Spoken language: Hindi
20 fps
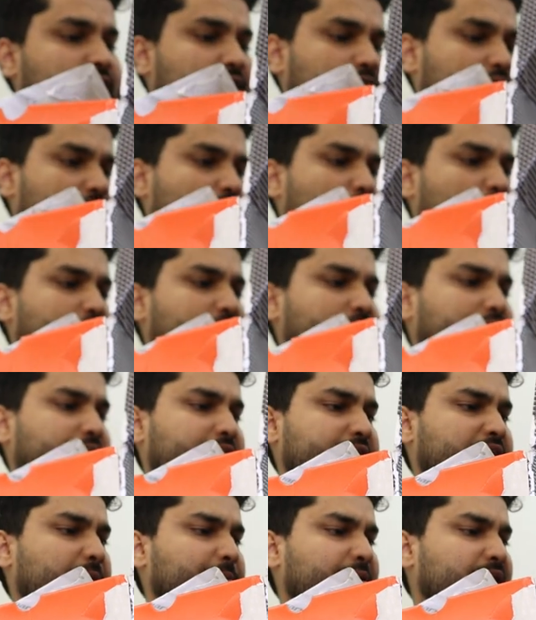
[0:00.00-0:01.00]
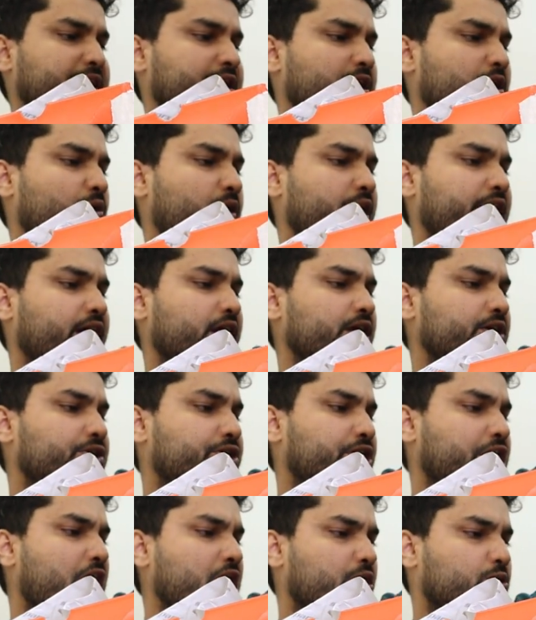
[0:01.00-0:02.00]
क्या लिखा हुआ है यहाँ पे लिखा हुआ है
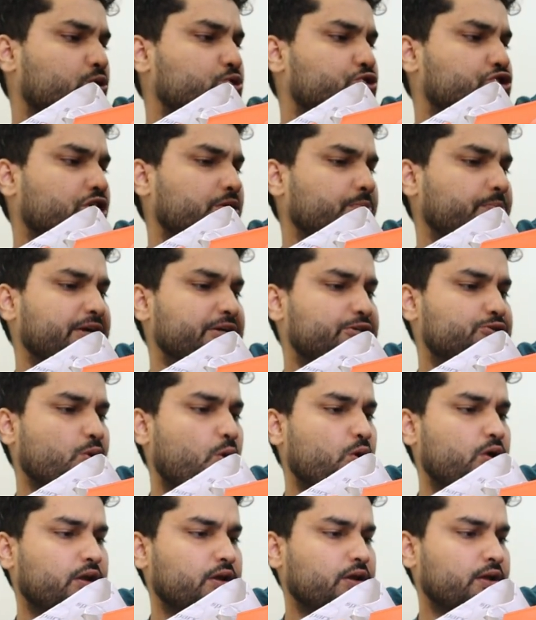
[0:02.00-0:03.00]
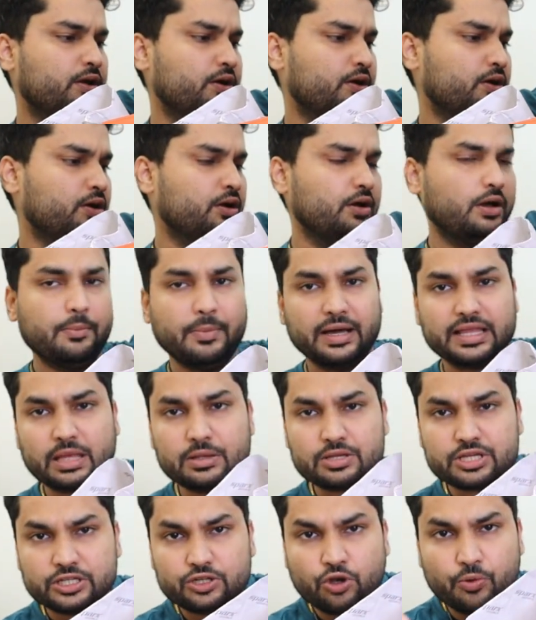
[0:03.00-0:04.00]
अल्ट्रा क्वेश्चन मिडसोल
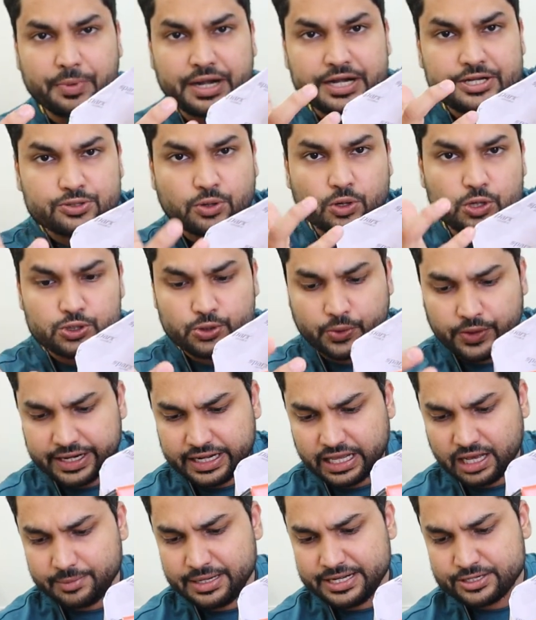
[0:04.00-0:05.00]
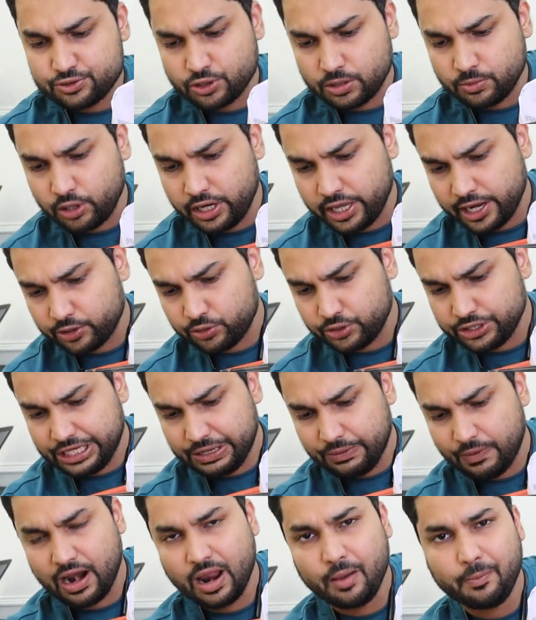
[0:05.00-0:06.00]
मतलब इसके जो मिडसोल जो है ना मिडसोल बोलेगा तो
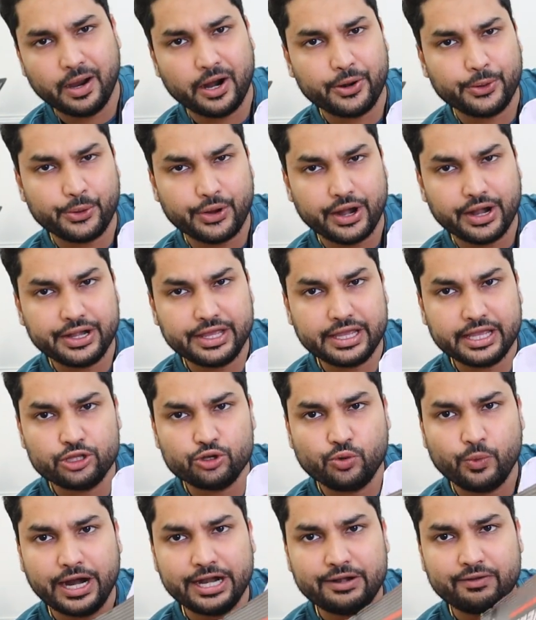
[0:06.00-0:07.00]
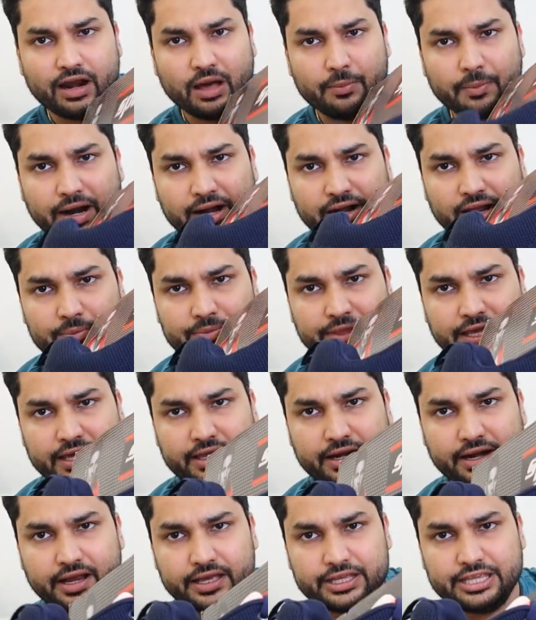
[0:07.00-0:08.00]
ये वाला पार्ट हो गया ठीक है जो व्हाइट वाला पार्ट आप
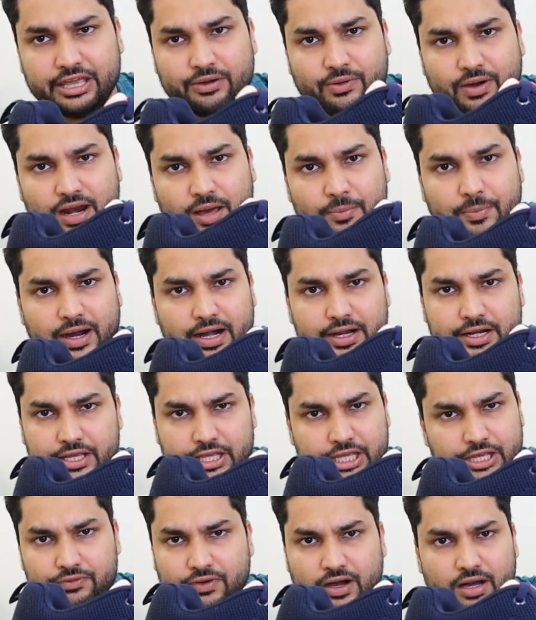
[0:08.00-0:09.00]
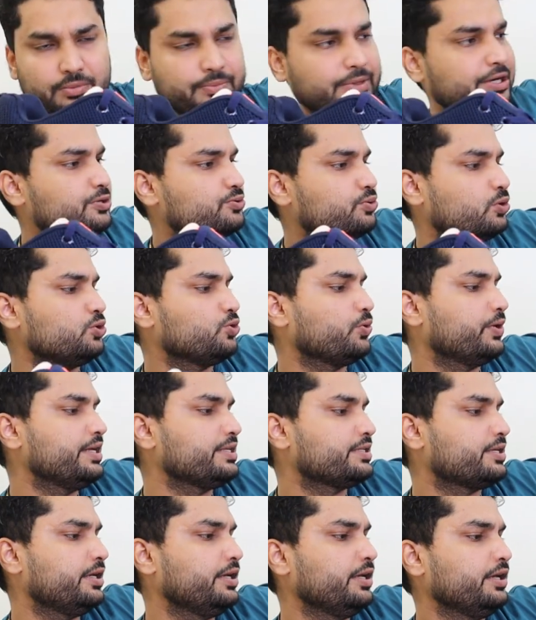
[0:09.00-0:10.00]
देख रहे हैं ना ये वाला पार्ट ईवा मिडसोल जो है
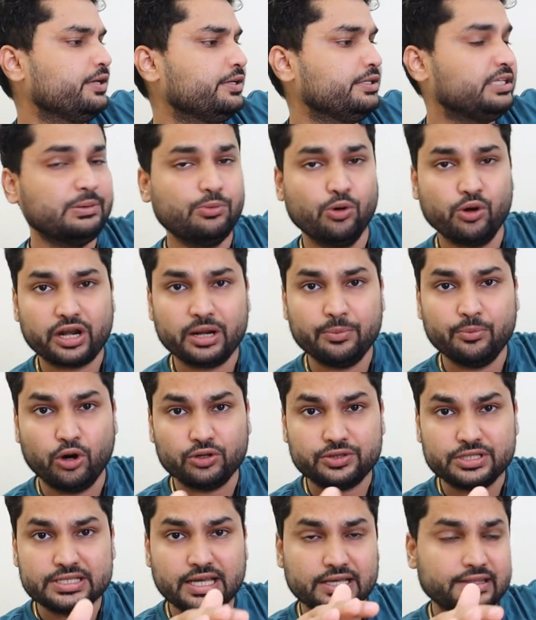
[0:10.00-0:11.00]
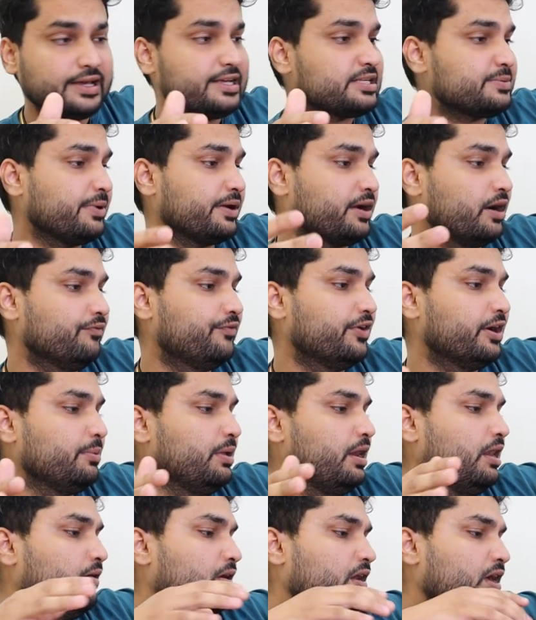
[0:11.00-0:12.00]
इसकी ये बोल रहे बहुत ही ज़्यादा इसमें कंफर्ट
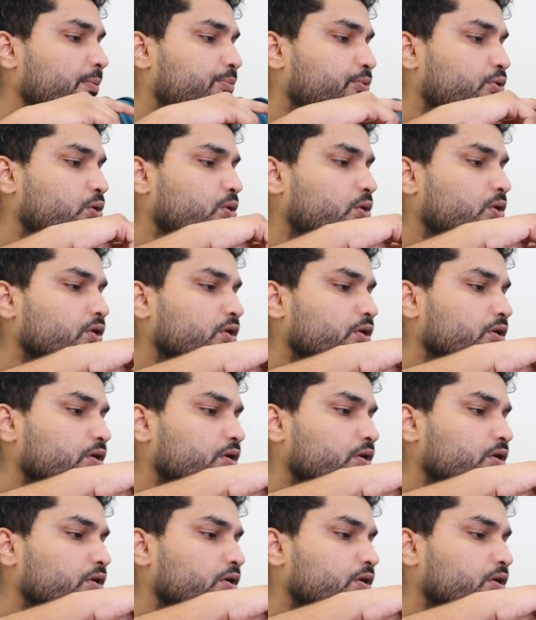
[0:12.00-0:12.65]
मिलने वाला आपको